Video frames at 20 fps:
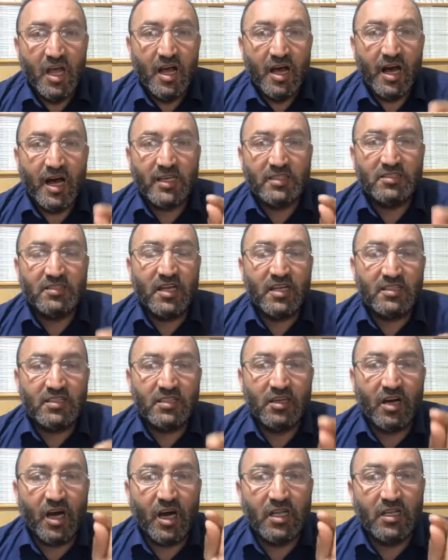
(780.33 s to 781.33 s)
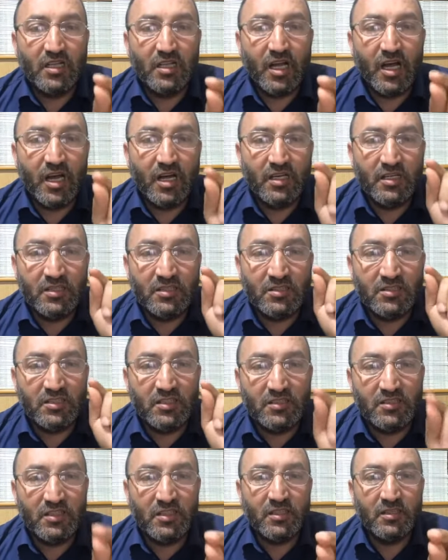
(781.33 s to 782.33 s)
Hazreti Allah'ın
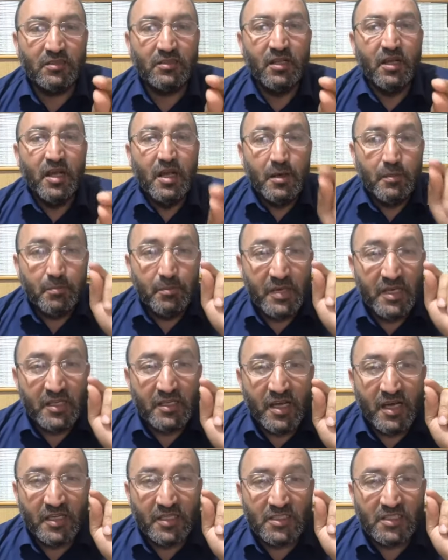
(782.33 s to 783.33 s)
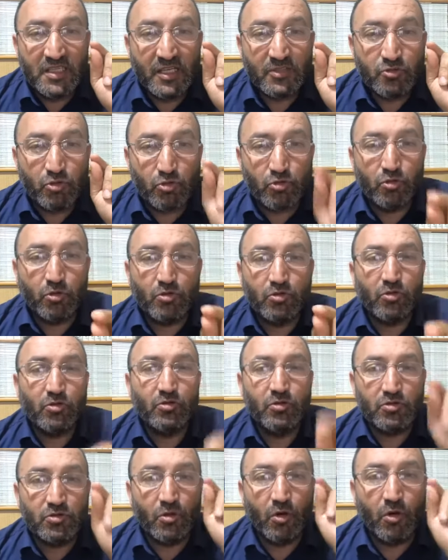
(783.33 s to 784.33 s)
sizin midenize tutturduğunuz